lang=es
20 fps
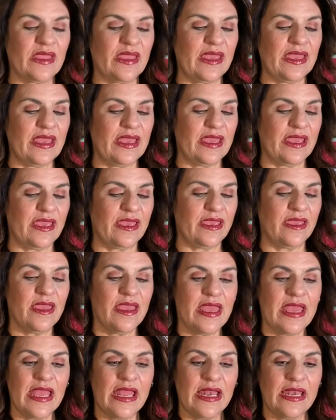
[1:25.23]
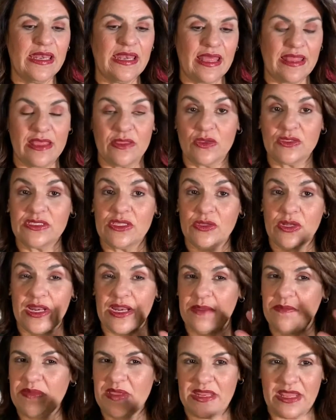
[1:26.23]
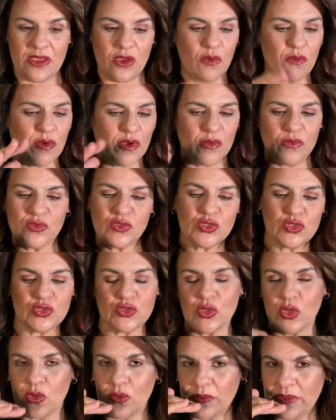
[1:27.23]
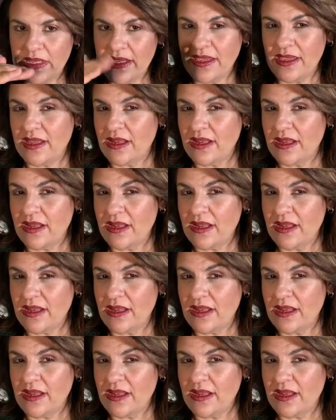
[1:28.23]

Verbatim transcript: Eh, la de 12 dólares viene como en un sobre,